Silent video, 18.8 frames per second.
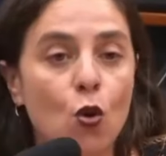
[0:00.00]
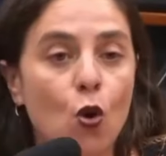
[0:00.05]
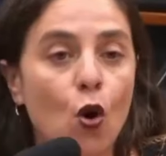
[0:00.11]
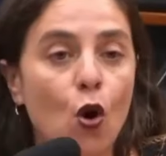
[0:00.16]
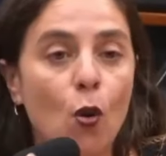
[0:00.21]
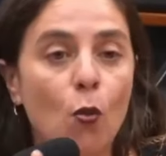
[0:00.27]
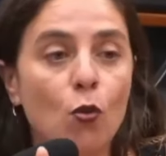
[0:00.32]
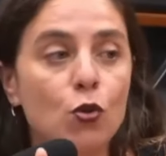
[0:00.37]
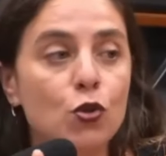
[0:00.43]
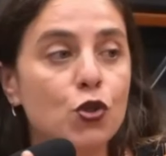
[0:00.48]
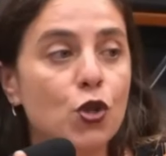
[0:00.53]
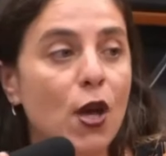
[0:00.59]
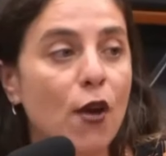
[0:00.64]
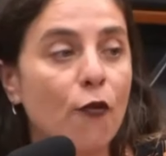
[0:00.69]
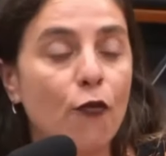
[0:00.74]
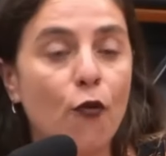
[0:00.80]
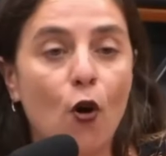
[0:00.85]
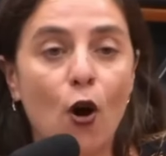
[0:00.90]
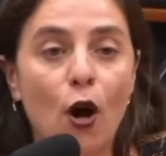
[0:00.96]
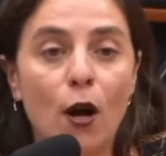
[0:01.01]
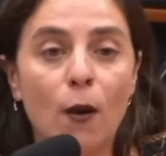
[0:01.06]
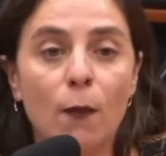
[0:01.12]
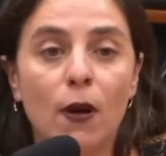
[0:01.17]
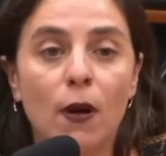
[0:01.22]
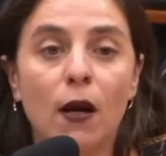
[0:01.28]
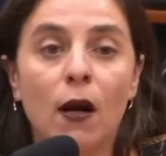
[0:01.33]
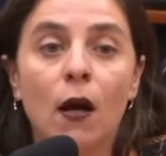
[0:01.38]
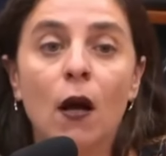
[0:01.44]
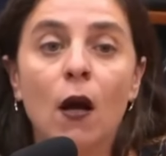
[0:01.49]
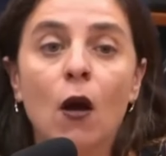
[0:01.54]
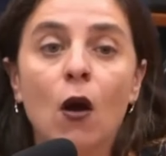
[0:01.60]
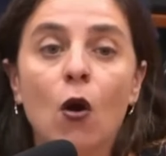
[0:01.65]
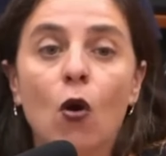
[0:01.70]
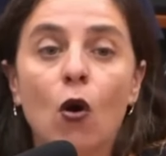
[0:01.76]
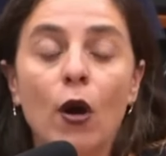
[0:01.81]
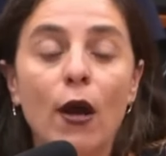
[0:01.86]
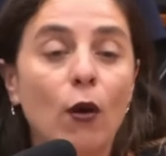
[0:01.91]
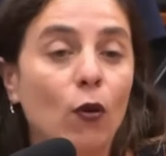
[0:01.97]
como de reforma,
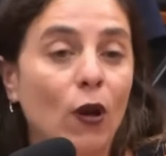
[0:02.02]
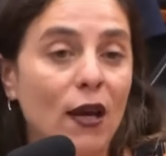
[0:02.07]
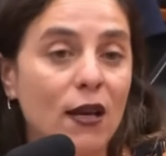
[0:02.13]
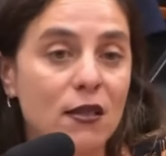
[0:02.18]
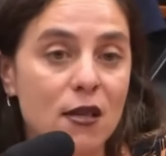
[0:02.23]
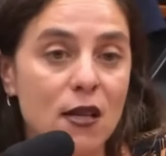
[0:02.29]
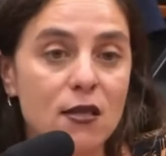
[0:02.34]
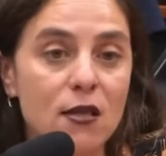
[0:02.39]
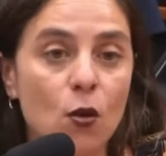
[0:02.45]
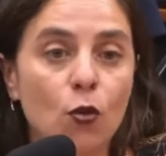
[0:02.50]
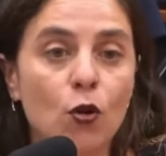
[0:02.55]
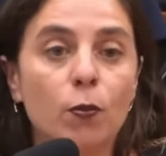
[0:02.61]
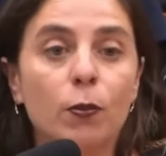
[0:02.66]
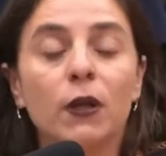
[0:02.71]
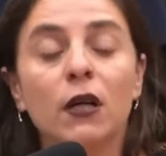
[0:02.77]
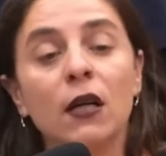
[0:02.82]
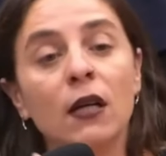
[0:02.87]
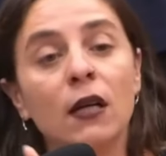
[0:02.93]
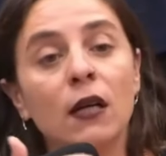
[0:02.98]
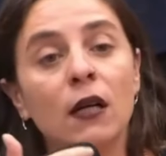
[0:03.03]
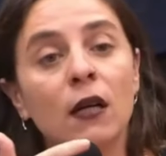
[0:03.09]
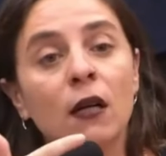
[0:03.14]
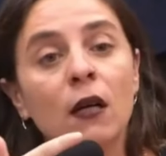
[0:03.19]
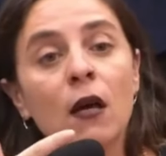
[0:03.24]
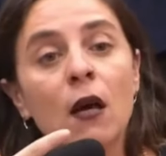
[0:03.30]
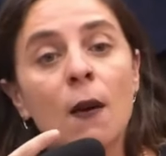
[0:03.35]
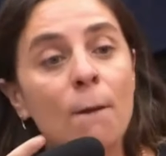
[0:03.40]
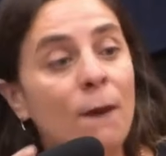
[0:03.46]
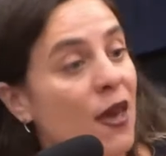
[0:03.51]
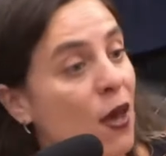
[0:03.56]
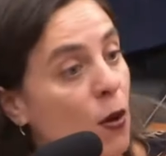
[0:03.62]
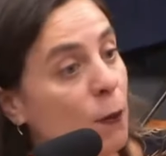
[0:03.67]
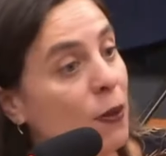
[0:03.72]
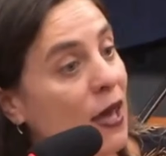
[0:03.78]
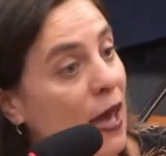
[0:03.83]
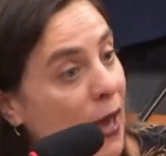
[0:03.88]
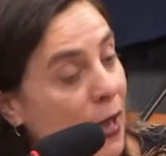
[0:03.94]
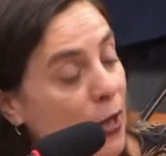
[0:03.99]
regularização urbana, meio
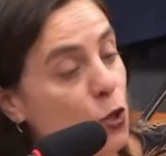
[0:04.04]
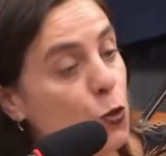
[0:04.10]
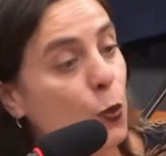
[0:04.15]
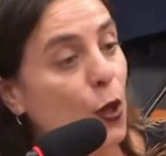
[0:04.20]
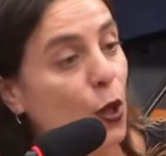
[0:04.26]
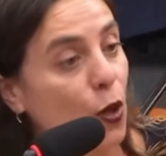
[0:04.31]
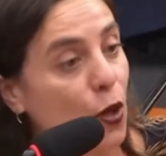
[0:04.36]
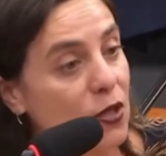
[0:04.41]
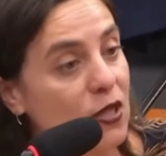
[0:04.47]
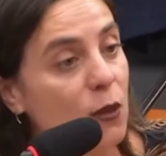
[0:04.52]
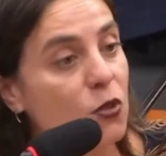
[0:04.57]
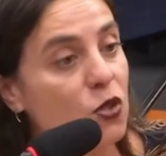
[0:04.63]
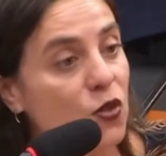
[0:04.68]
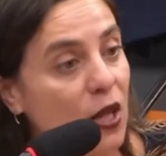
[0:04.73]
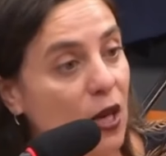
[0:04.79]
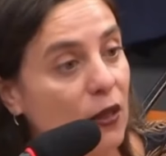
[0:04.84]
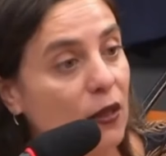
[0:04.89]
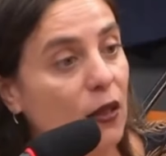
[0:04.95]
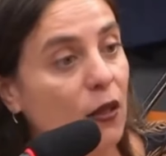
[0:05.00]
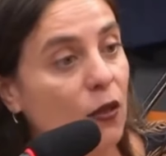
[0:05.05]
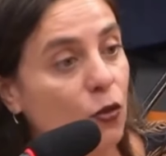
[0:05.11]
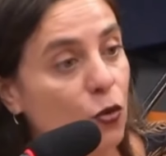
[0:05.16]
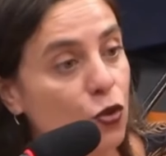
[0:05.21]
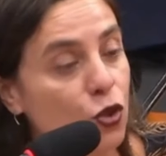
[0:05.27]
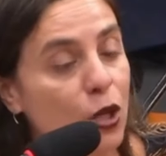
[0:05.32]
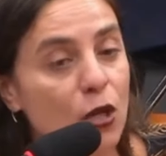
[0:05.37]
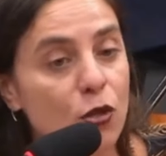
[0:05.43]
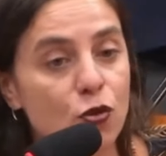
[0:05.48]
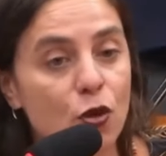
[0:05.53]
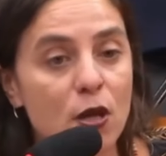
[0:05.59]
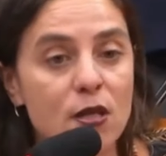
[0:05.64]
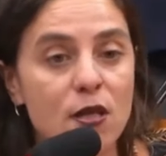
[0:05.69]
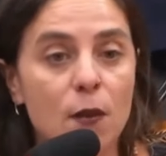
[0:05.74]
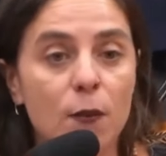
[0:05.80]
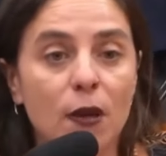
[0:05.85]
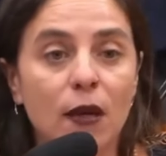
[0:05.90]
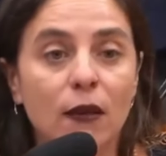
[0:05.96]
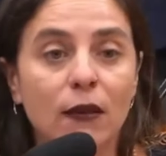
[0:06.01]
ambiente, porque nós estamos tratando de
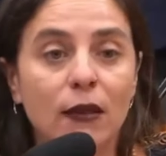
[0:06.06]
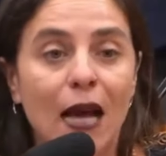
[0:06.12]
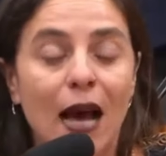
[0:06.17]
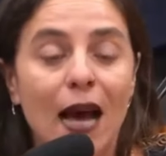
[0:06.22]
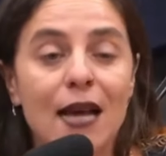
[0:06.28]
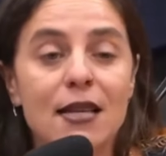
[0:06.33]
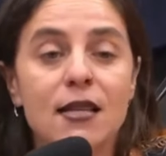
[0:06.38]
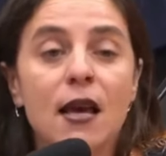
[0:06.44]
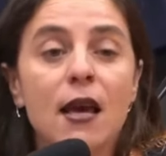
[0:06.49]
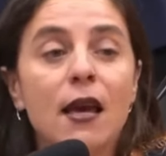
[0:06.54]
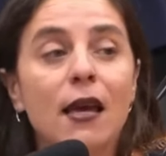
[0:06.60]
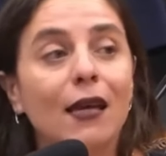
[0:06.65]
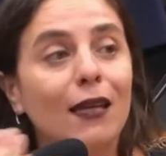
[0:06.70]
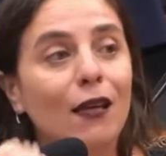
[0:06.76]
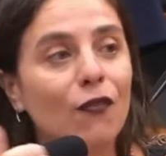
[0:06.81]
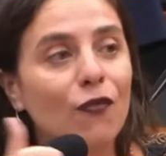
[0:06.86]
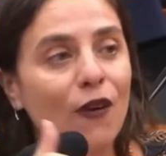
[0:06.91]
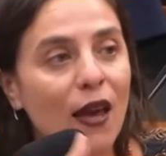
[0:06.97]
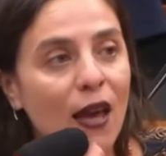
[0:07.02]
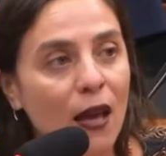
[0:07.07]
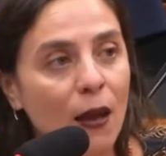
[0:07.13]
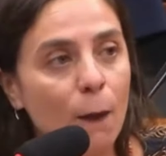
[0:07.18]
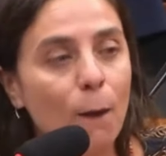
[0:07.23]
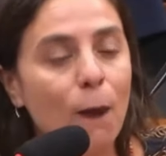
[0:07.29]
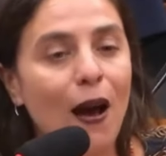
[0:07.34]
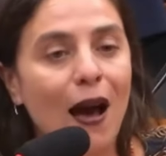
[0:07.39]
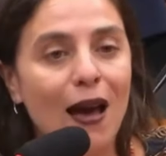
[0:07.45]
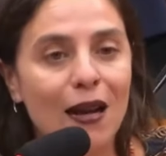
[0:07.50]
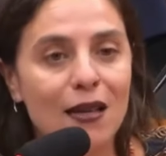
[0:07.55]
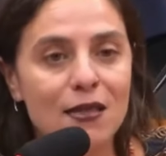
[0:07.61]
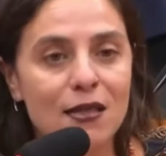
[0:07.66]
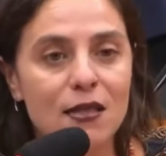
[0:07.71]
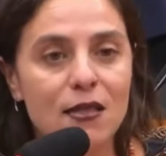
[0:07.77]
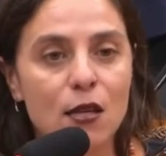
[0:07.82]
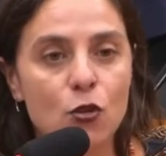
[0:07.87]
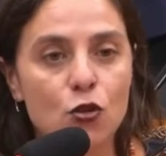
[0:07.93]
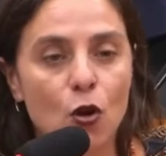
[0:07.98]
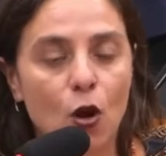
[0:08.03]
questões ambientais, e que vem para a
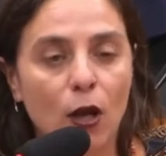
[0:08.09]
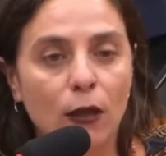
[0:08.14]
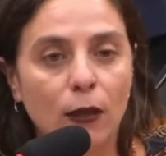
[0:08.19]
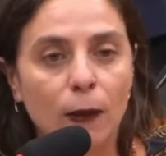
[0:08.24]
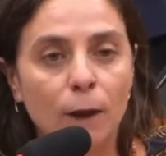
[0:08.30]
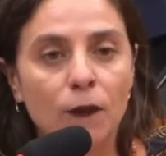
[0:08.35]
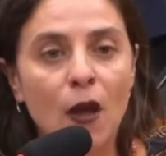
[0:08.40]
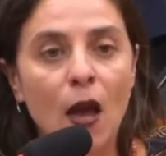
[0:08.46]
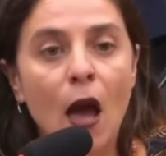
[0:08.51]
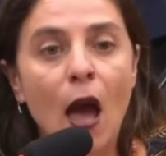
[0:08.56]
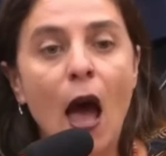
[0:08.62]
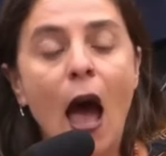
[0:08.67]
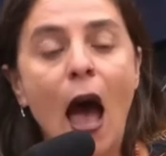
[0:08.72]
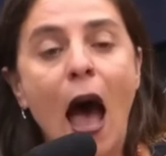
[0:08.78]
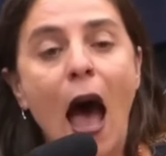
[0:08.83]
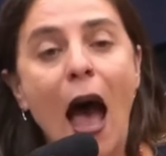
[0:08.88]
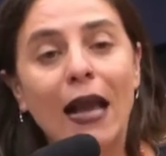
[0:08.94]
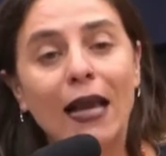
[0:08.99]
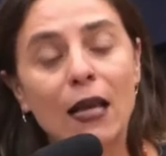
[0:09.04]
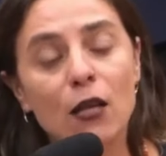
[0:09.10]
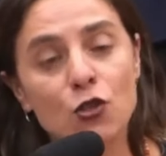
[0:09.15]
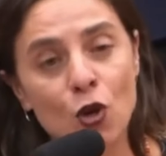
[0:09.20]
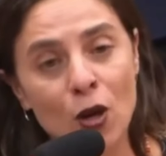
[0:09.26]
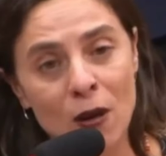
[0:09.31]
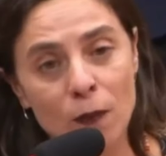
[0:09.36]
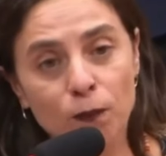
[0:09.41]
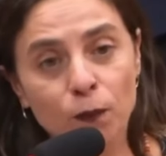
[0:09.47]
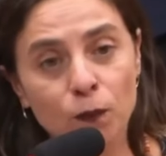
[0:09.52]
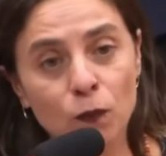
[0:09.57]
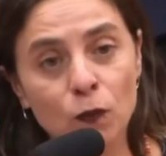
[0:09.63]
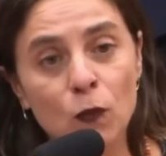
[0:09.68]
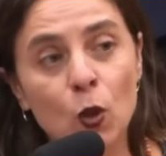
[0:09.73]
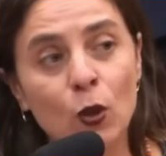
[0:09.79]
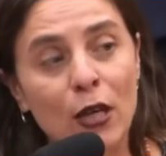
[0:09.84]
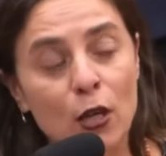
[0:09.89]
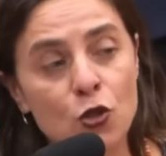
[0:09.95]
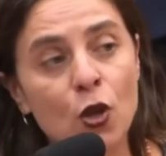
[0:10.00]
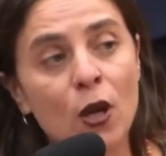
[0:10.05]
CCJ. A questão o
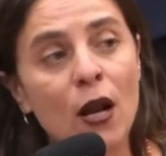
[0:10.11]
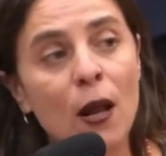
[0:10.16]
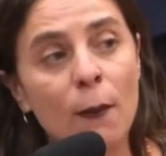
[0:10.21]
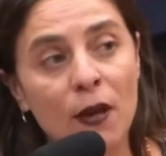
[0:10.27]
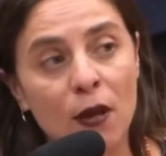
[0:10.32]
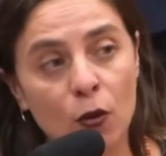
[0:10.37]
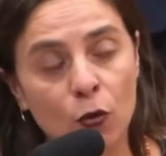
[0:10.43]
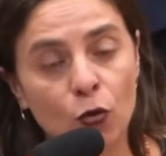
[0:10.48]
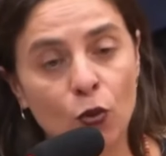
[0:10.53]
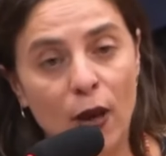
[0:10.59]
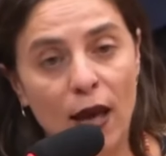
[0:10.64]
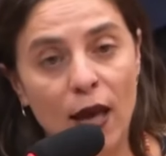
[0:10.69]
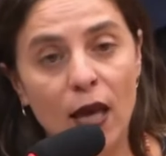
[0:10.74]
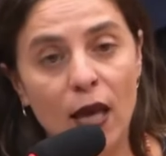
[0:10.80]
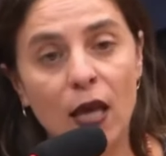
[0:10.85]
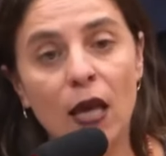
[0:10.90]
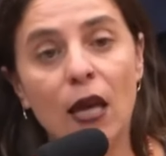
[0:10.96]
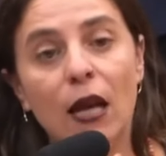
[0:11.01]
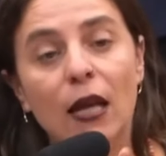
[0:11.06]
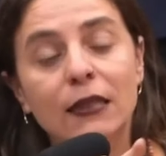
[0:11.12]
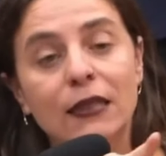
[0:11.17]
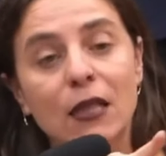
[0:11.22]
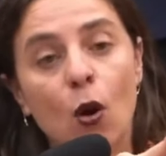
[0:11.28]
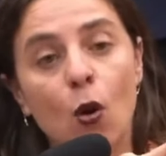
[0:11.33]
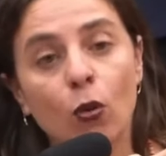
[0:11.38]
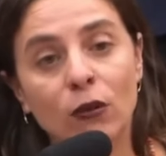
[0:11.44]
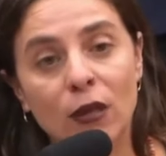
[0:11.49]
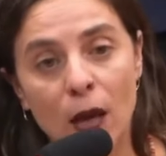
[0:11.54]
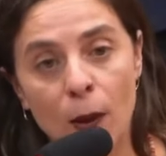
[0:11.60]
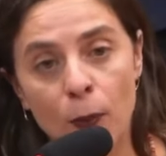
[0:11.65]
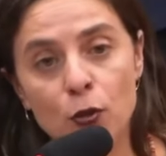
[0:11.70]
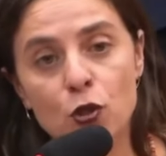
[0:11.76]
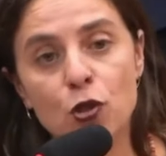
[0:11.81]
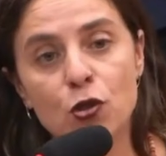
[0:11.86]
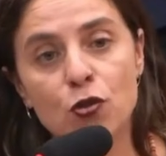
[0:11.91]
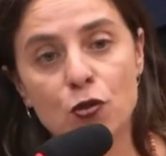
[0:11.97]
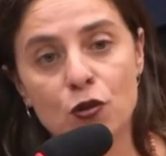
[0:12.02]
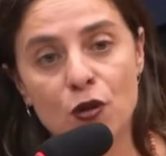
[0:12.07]
questionamento é, em relação ao tempo
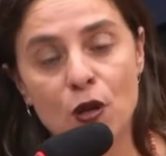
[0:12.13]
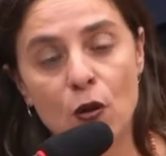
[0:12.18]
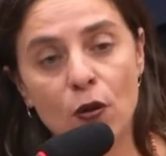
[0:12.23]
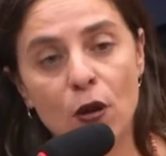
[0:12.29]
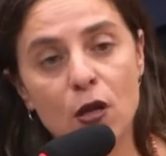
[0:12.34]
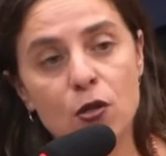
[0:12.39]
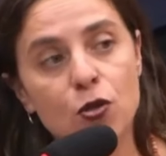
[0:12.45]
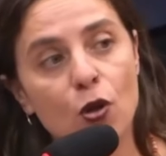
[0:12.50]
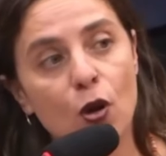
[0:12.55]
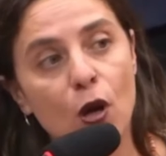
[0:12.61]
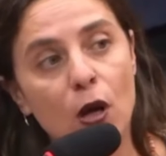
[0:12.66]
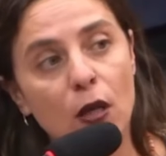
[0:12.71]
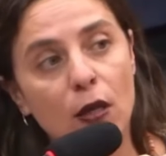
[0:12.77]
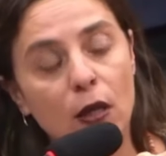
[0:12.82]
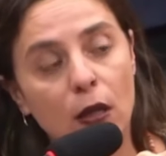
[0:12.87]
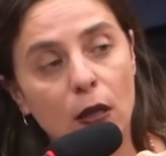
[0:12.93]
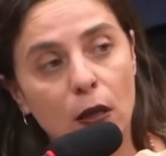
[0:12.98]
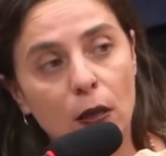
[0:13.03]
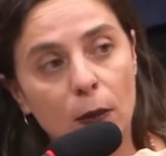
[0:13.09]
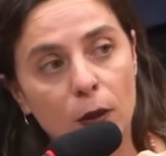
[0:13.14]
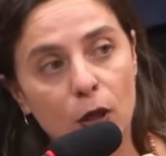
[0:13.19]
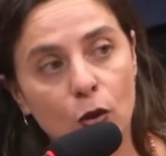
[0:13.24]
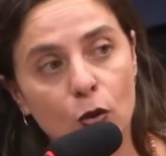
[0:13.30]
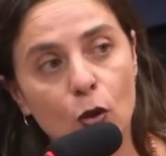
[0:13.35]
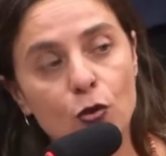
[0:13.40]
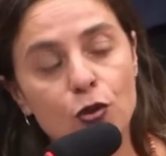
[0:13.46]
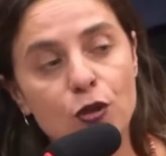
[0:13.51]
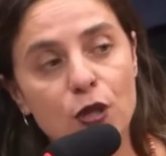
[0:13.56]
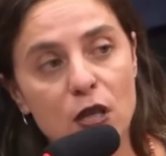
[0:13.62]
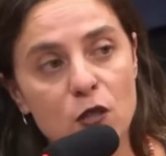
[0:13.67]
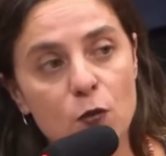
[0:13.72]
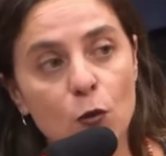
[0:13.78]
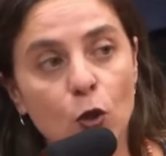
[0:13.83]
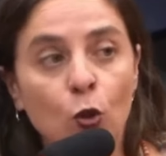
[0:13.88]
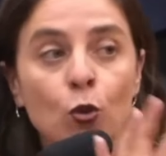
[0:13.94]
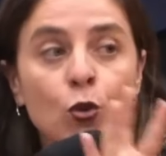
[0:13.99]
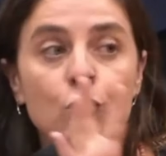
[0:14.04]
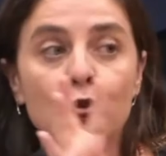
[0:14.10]
de discussão, que a senhora delimitou os três
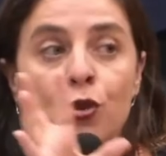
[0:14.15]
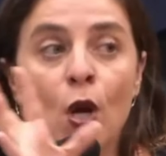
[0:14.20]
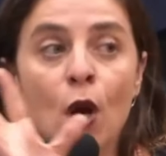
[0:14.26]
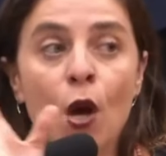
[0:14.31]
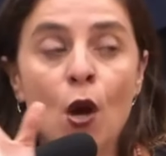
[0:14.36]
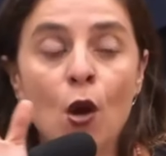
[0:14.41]
minutos,